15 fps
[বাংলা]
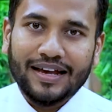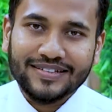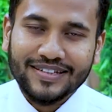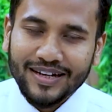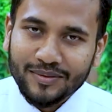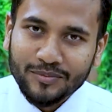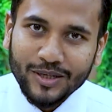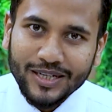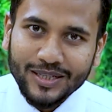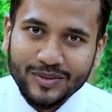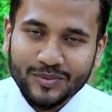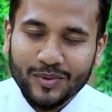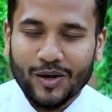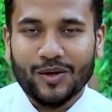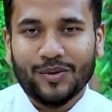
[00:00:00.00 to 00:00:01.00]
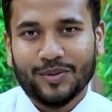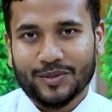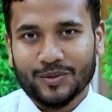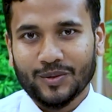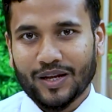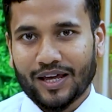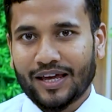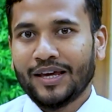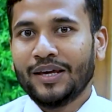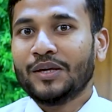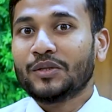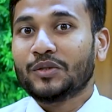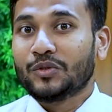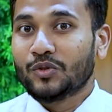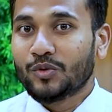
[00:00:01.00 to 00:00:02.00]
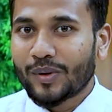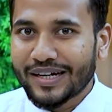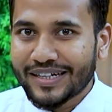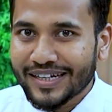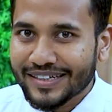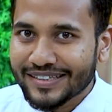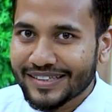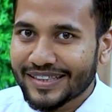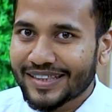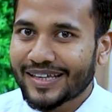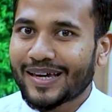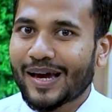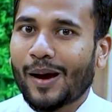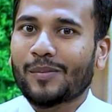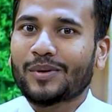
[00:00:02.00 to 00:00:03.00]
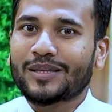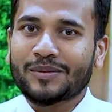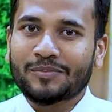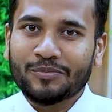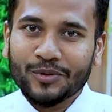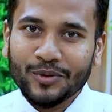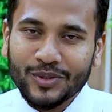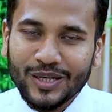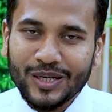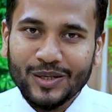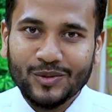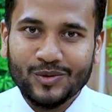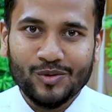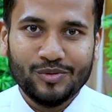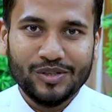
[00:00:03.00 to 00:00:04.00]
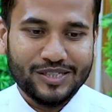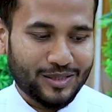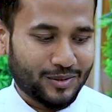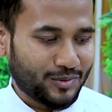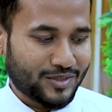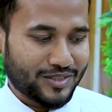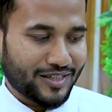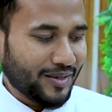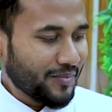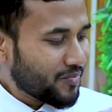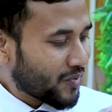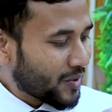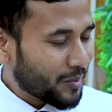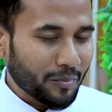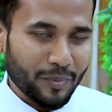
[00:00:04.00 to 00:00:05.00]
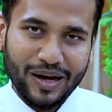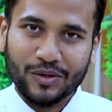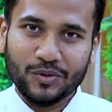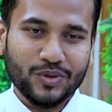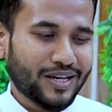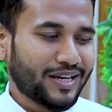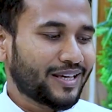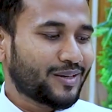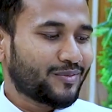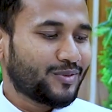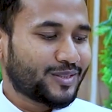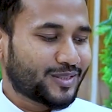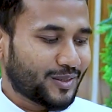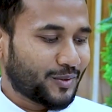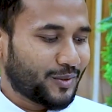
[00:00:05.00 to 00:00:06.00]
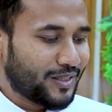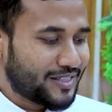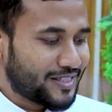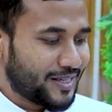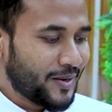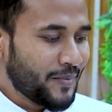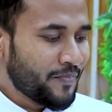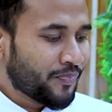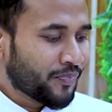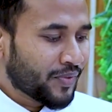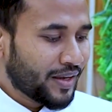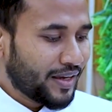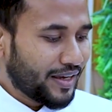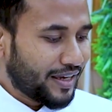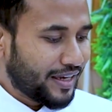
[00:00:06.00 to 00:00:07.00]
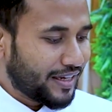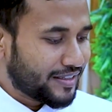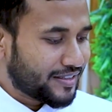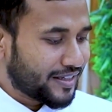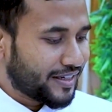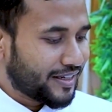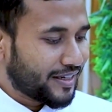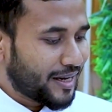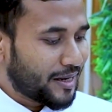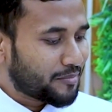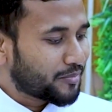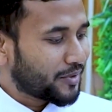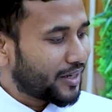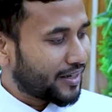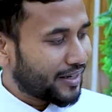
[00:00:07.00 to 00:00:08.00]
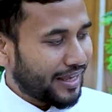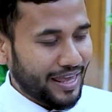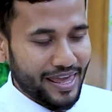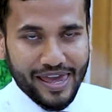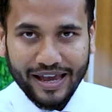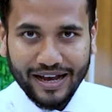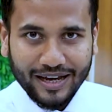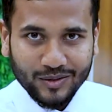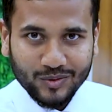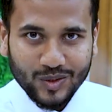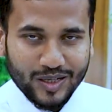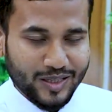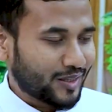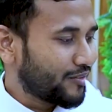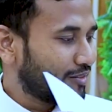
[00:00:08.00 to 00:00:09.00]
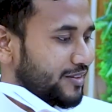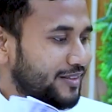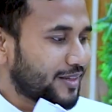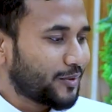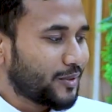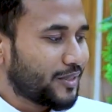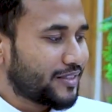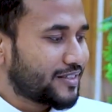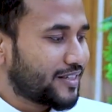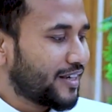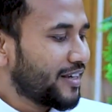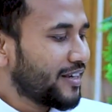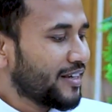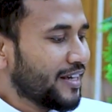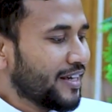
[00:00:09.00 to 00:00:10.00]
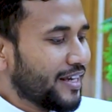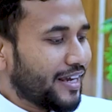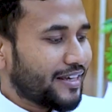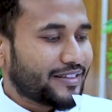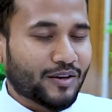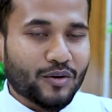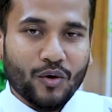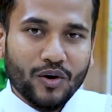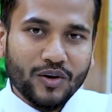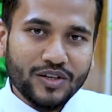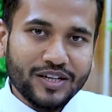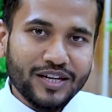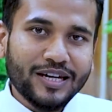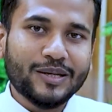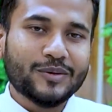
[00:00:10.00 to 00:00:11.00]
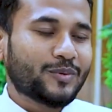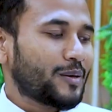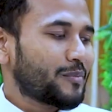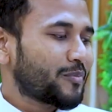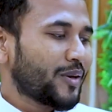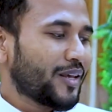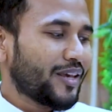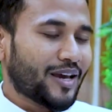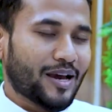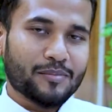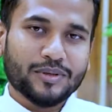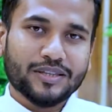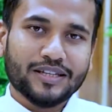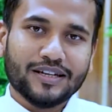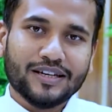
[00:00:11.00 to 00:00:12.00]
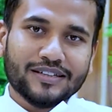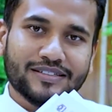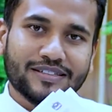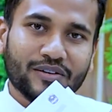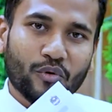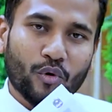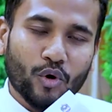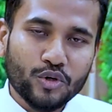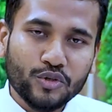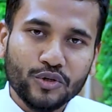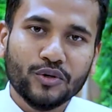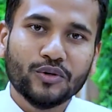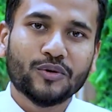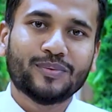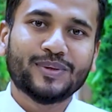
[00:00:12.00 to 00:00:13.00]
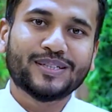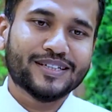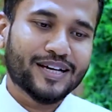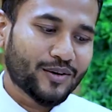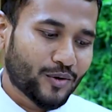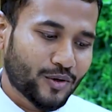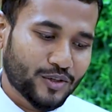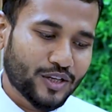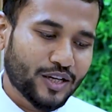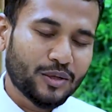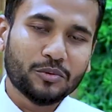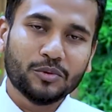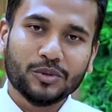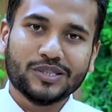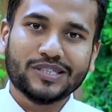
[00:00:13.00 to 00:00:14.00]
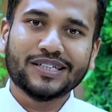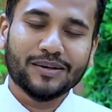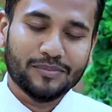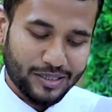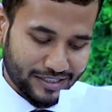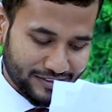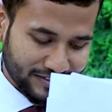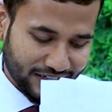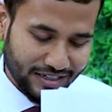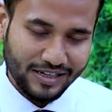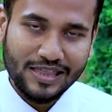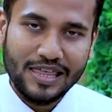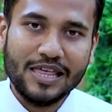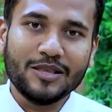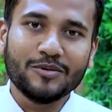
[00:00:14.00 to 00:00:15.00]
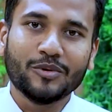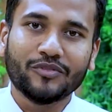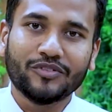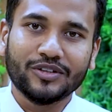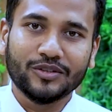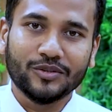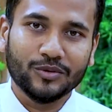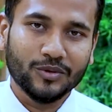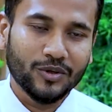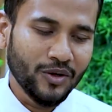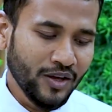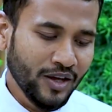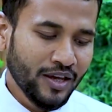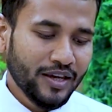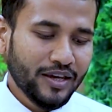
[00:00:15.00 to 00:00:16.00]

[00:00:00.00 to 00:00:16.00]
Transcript: আসসালামু আলাইকুম রহমতুল্লাহ দুবাই ট্যাক্সিতে আমাদের প্রতিনিয়ত ভিসা হচ্ছে বারো তারিখে ভিসা হয়েছে এই যে আপনার এগারো তারিখে ভিসা হয়েছে এই যে কন্টিনিউ আপনি আমাদের কাছে অসংখ্য ভিসা কন্টিনিউ হচ্ছে আমরা স্ক্রিনে দিয়ে দিব ভিডিওগুলো